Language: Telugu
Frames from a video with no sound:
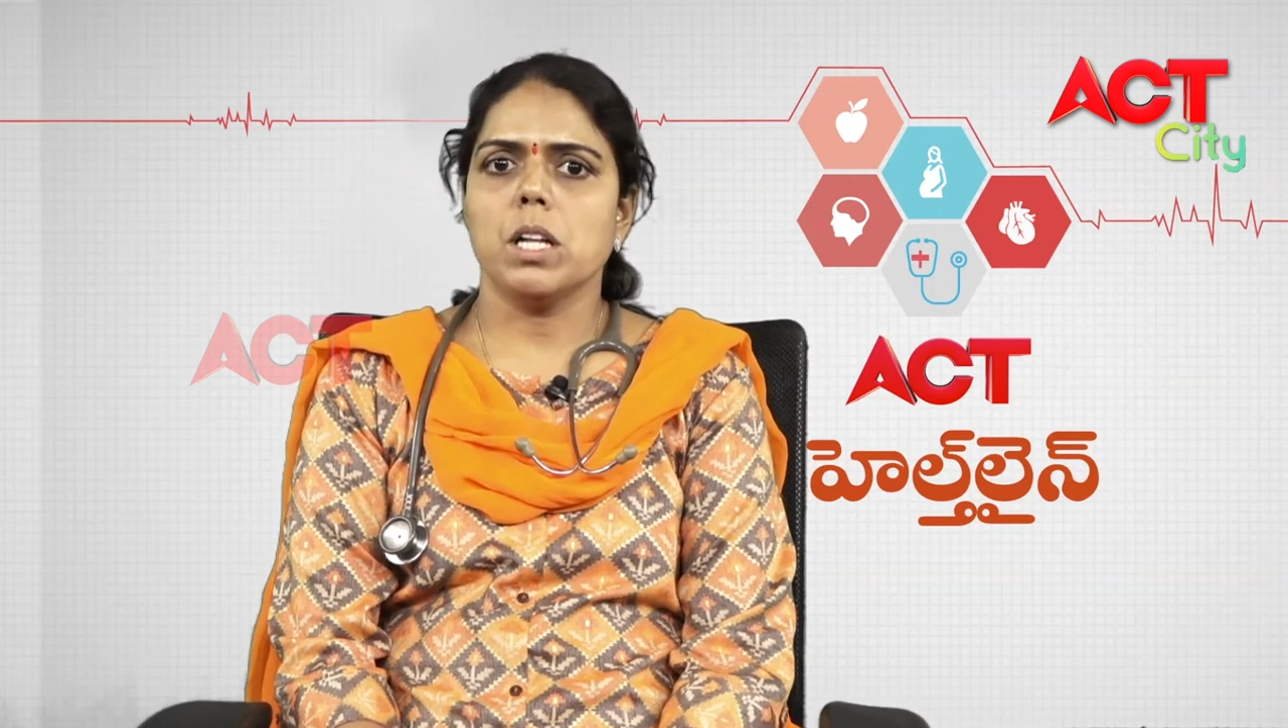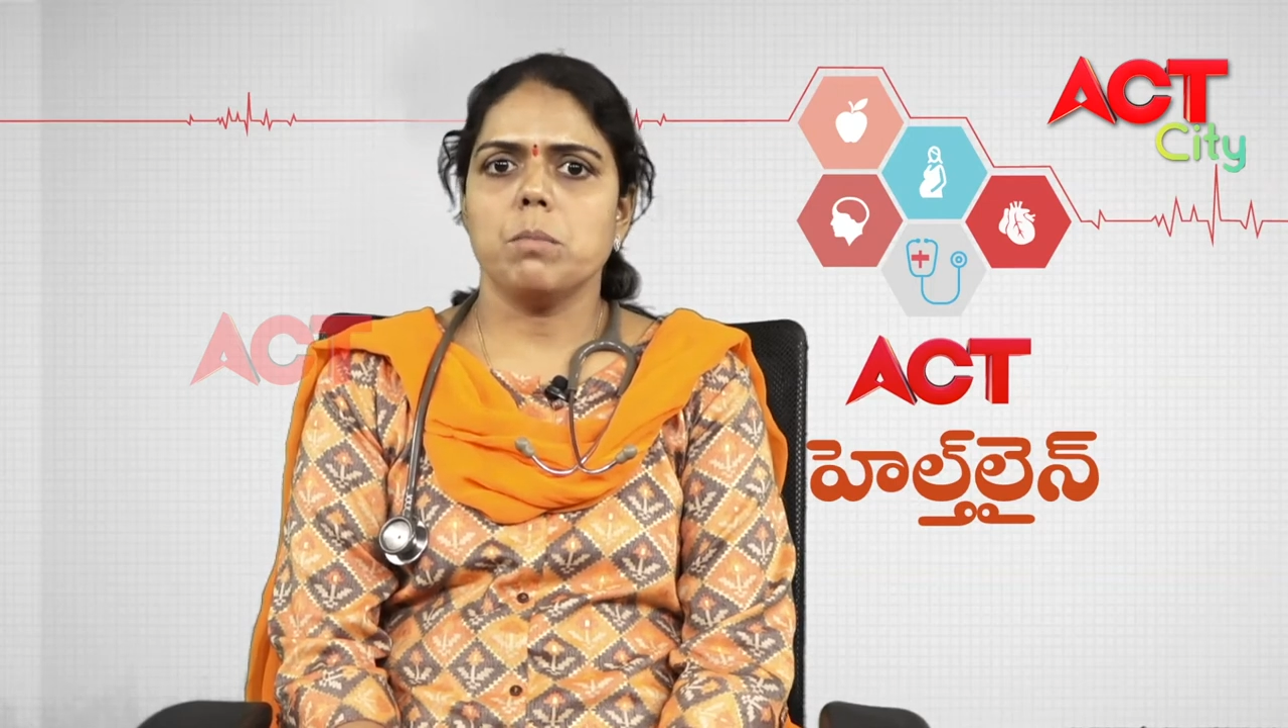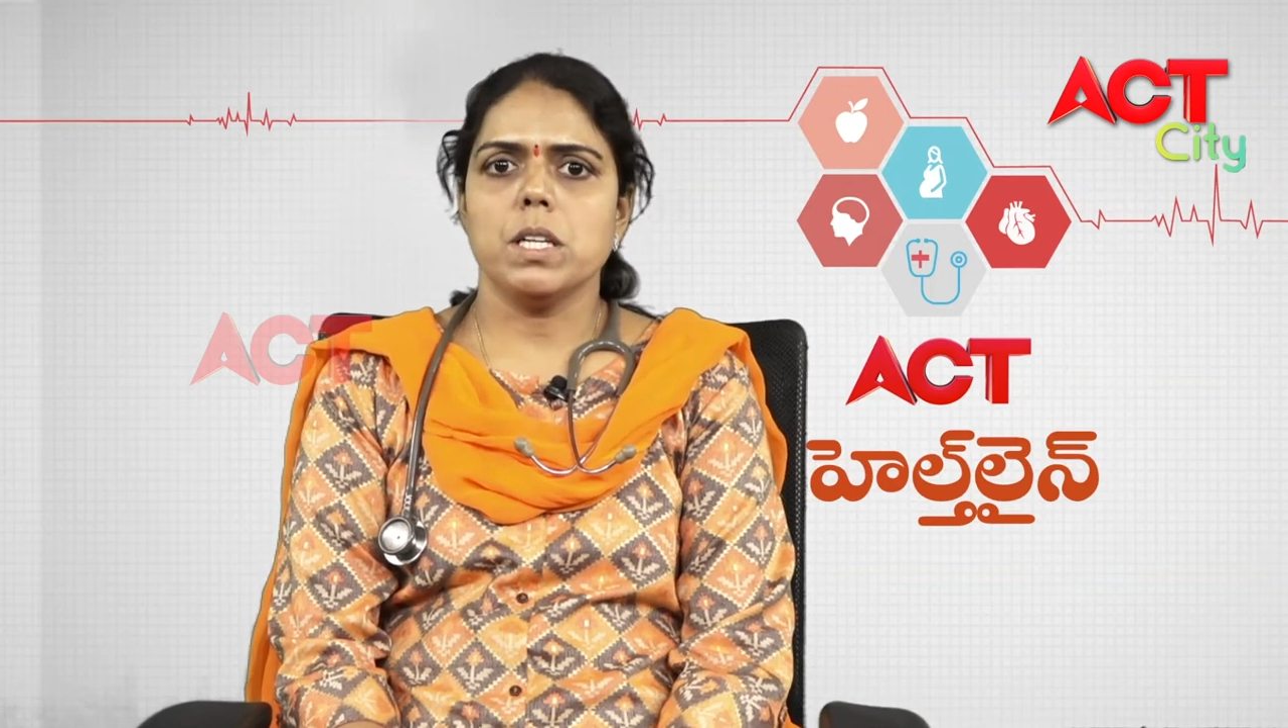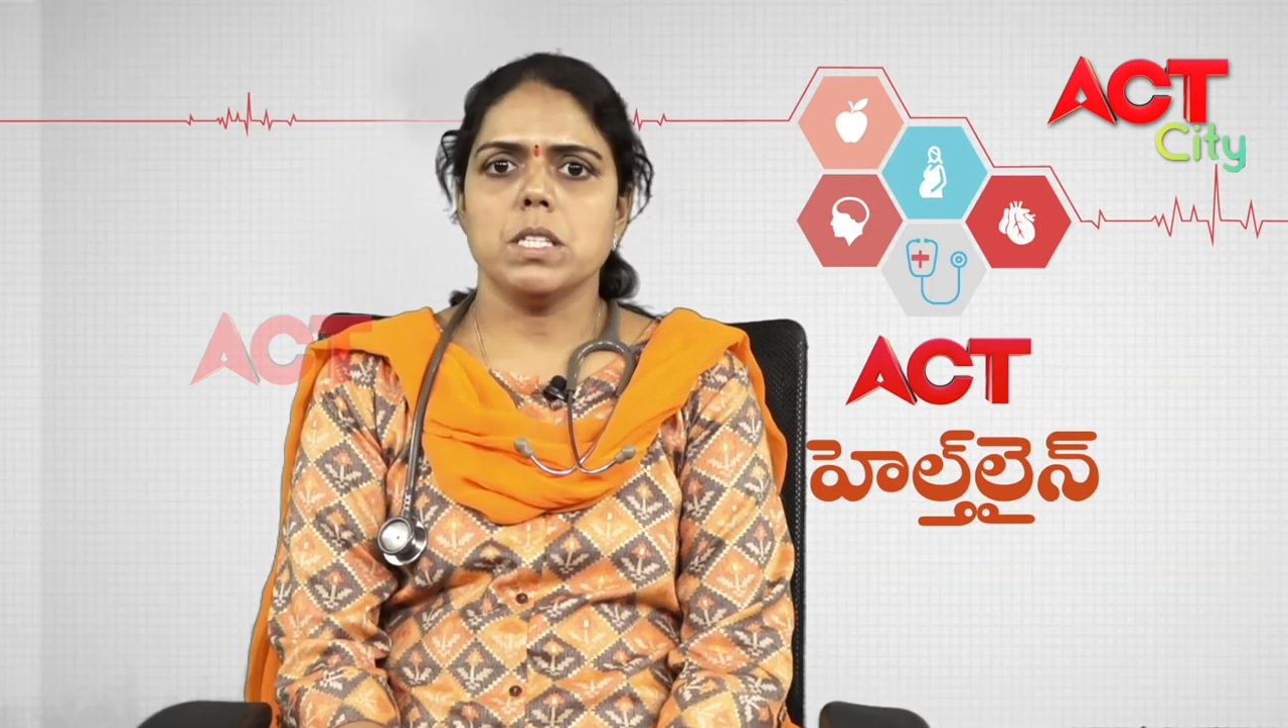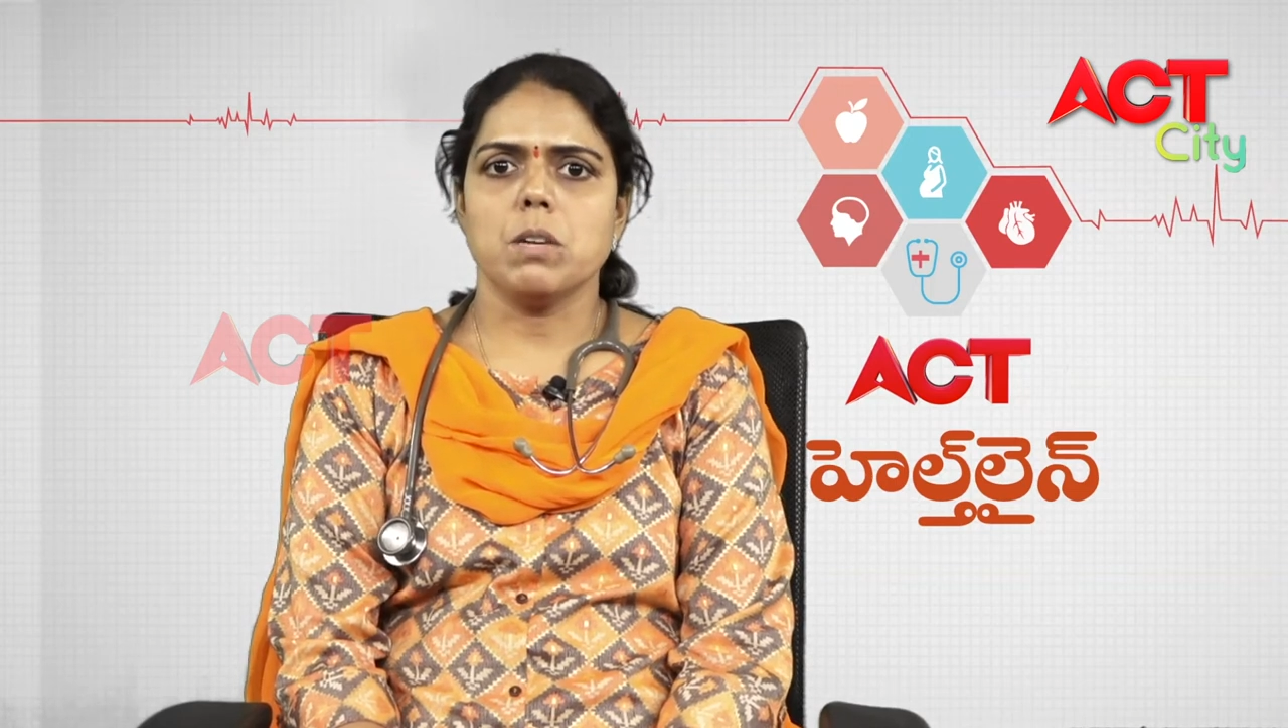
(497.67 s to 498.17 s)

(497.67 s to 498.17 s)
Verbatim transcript: నలభై